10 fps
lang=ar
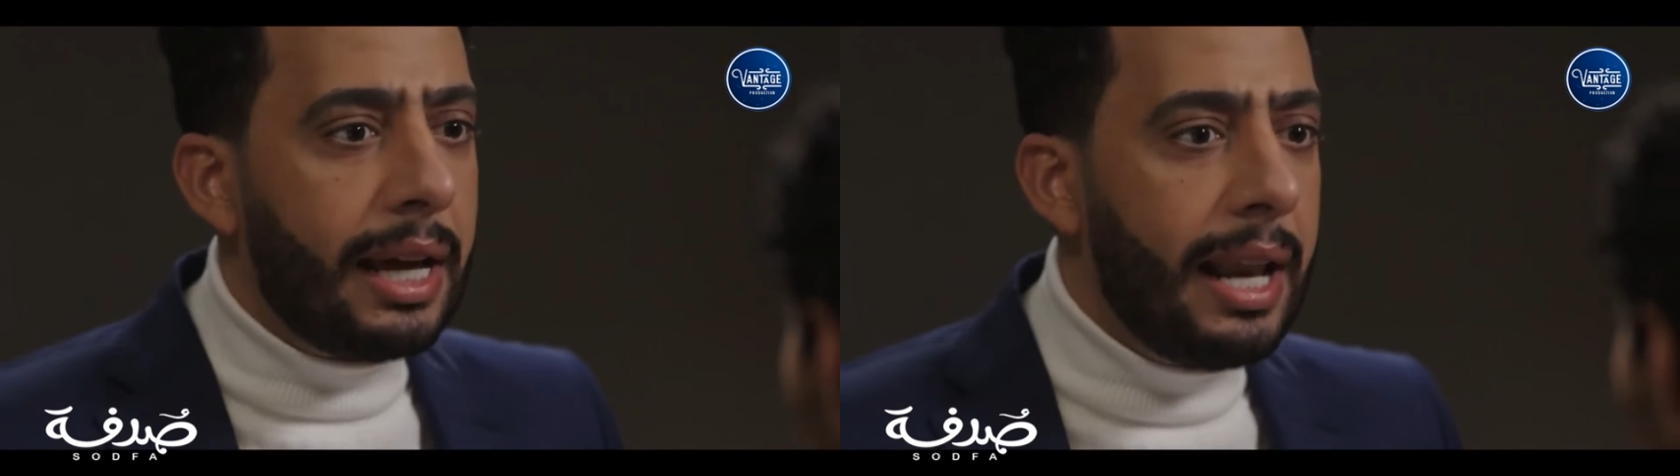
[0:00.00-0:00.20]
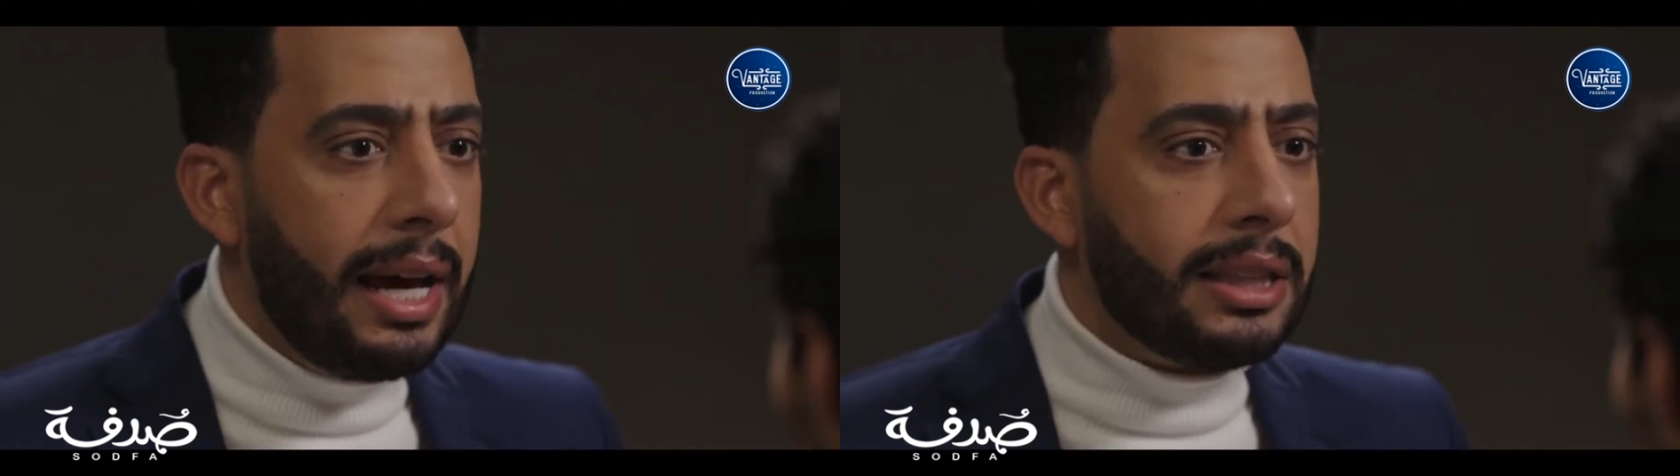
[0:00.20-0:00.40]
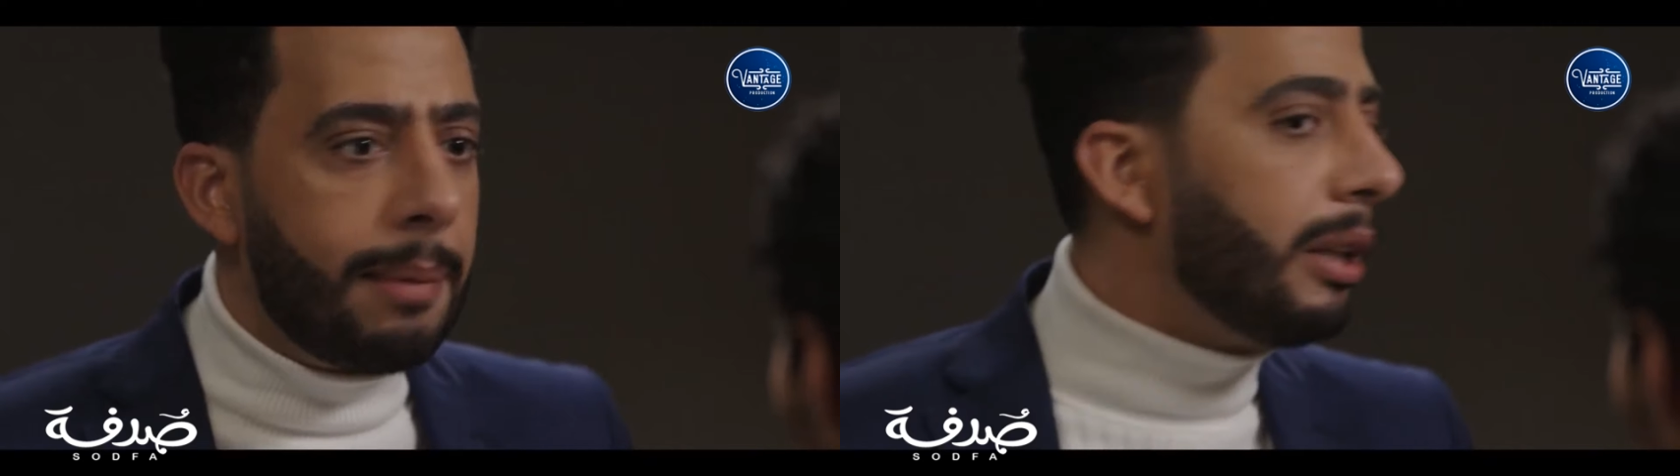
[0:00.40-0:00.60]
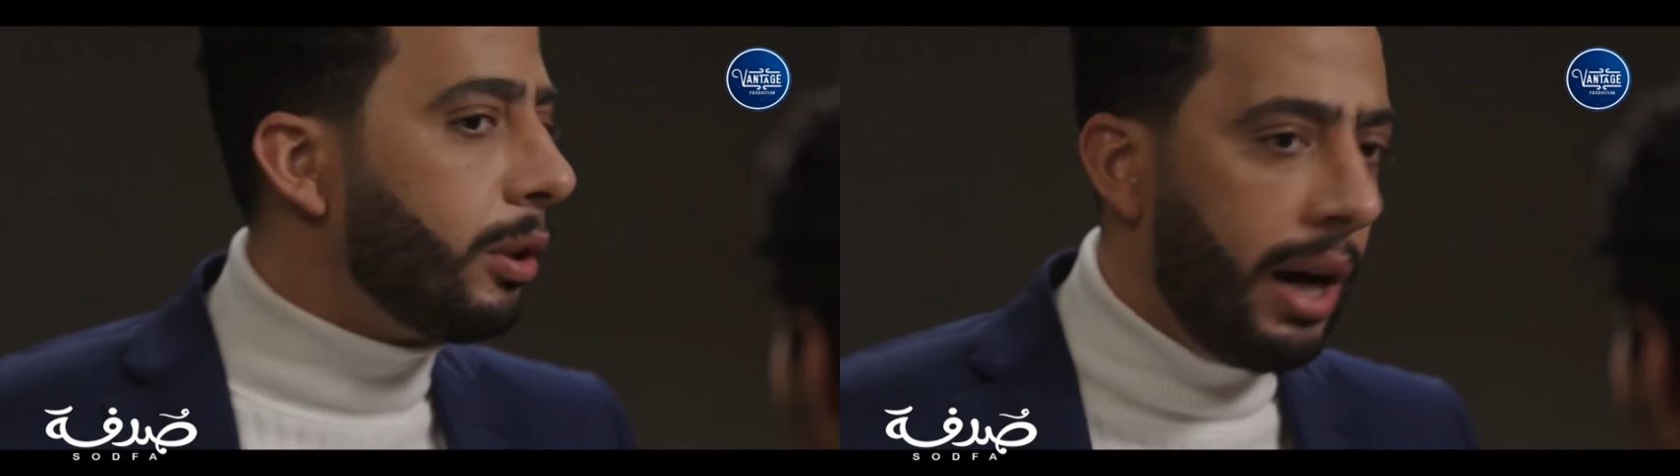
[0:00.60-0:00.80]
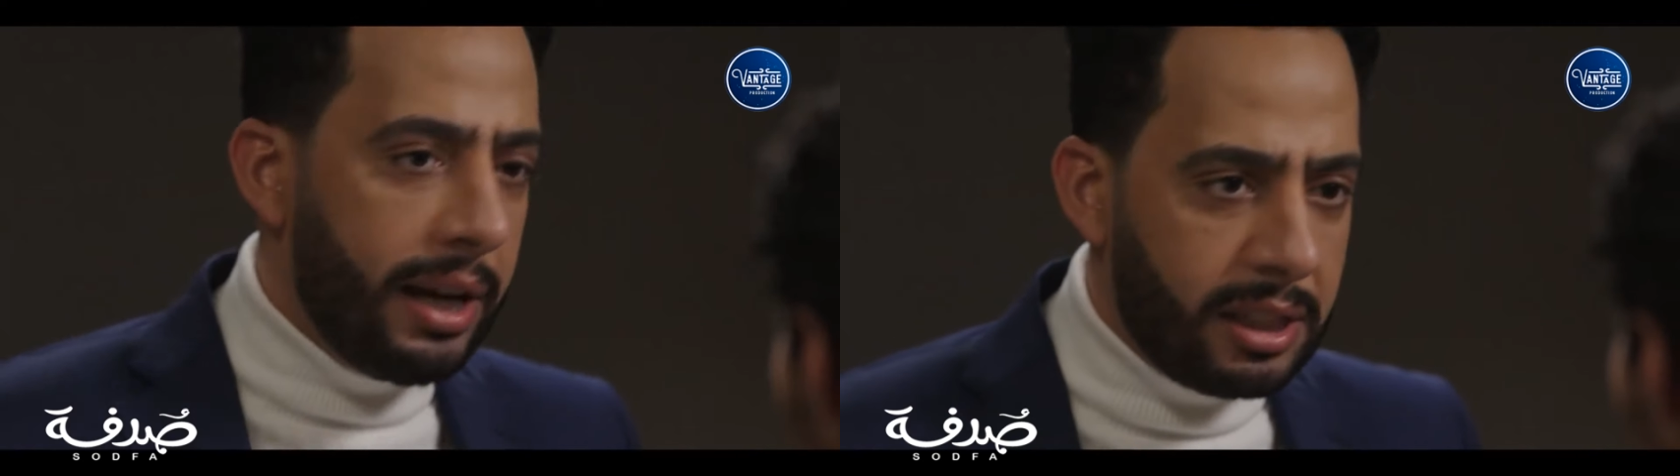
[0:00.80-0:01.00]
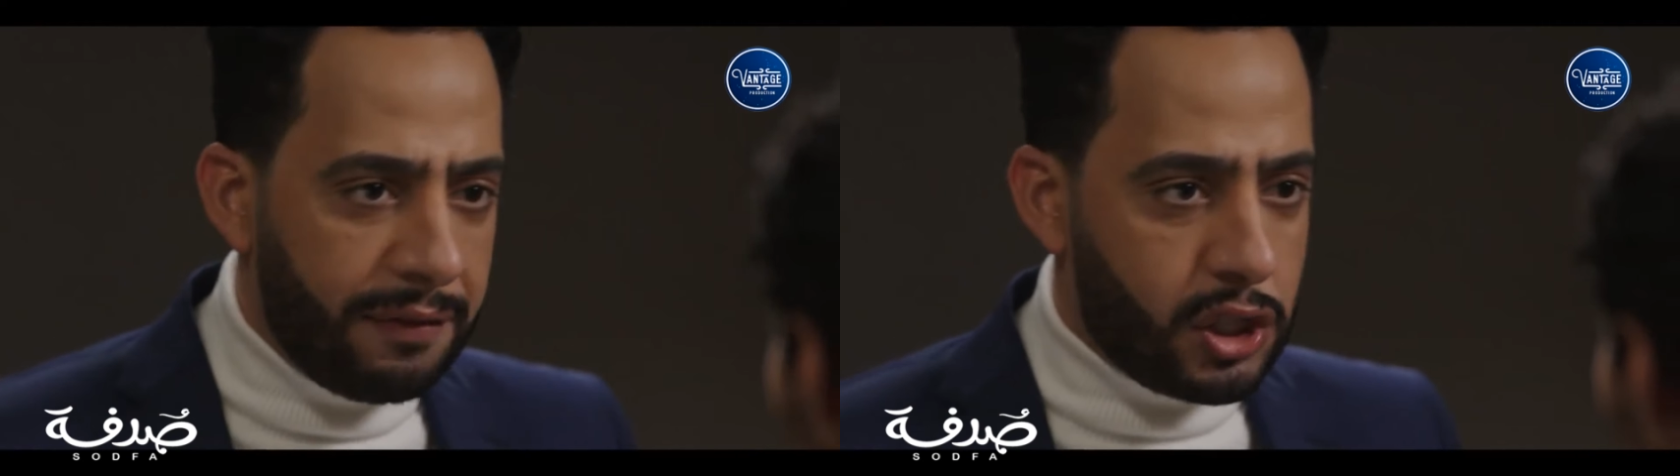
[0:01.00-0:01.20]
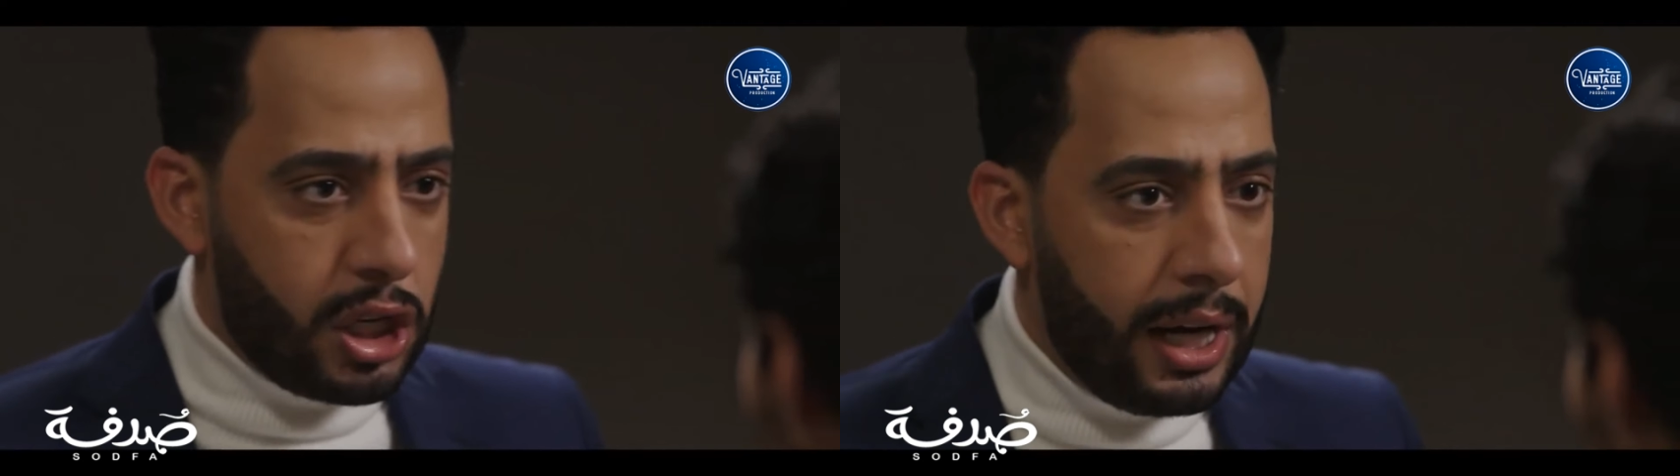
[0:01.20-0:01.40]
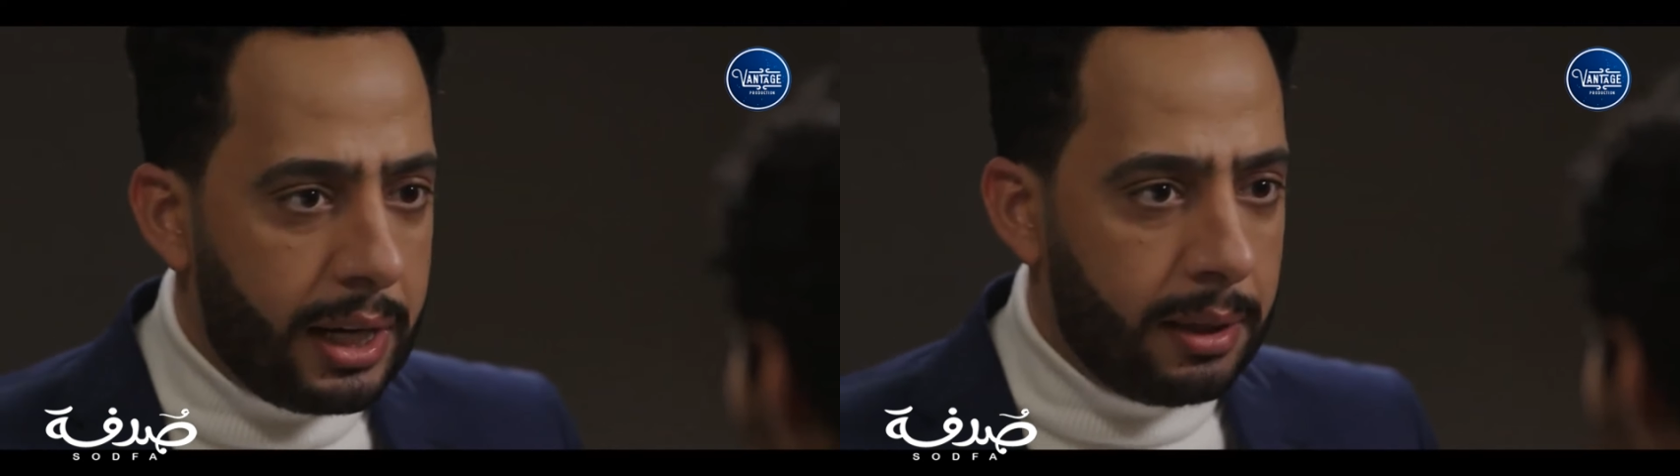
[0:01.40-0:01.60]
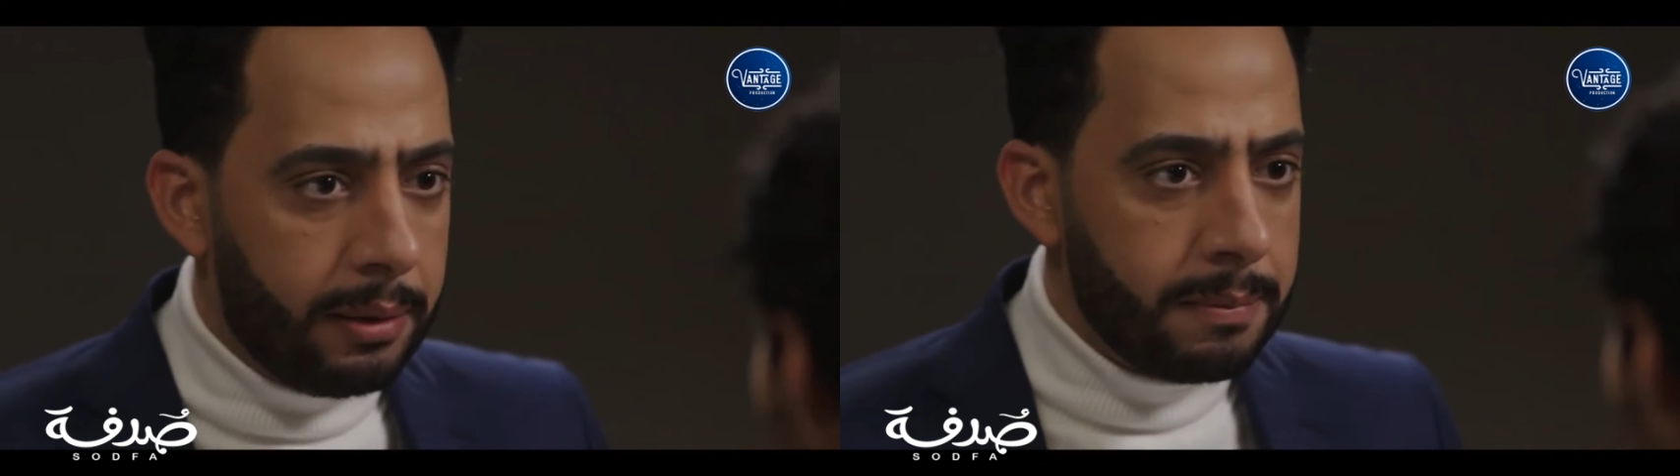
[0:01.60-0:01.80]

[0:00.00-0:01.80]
قلعتنا مالطه وقعدتنا في الشارع